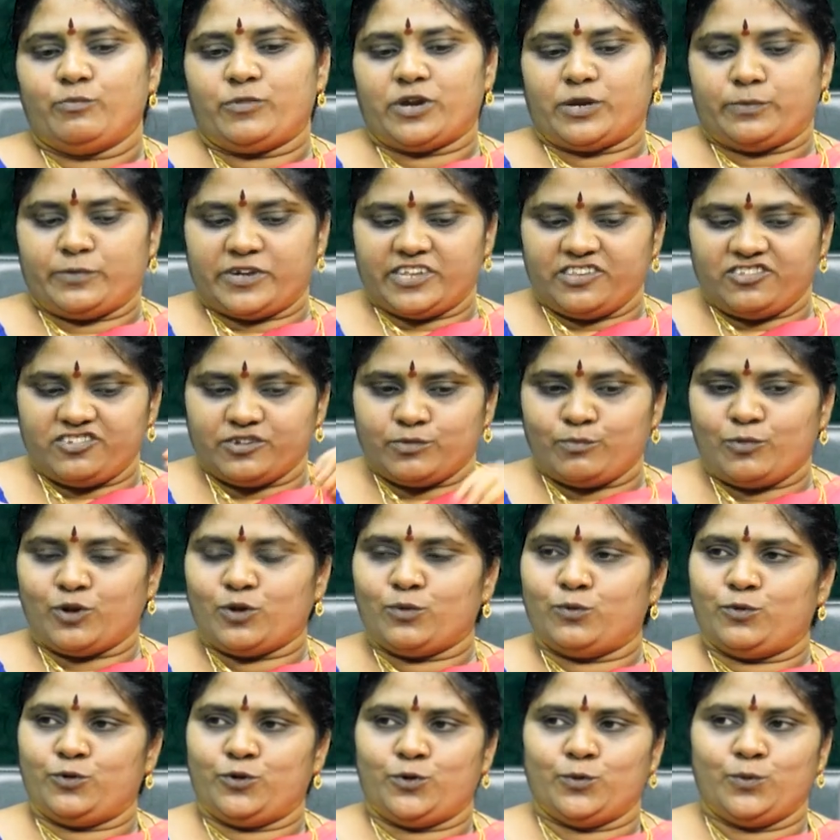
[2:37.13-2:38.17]
ప్రపంచంలో
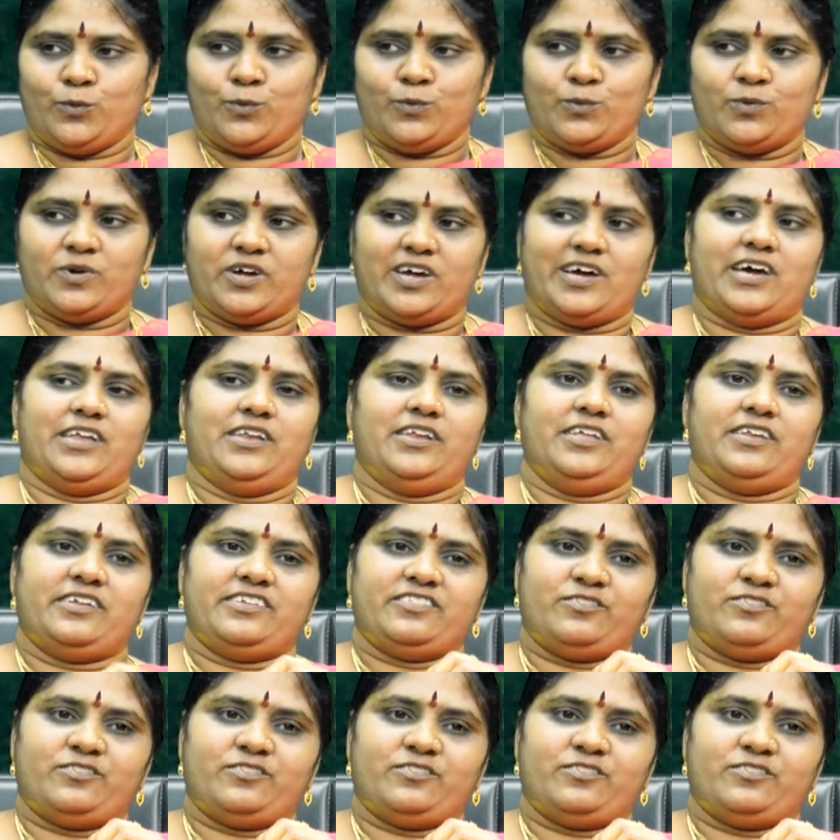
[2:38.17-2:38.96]
ఉంటూ అన్ని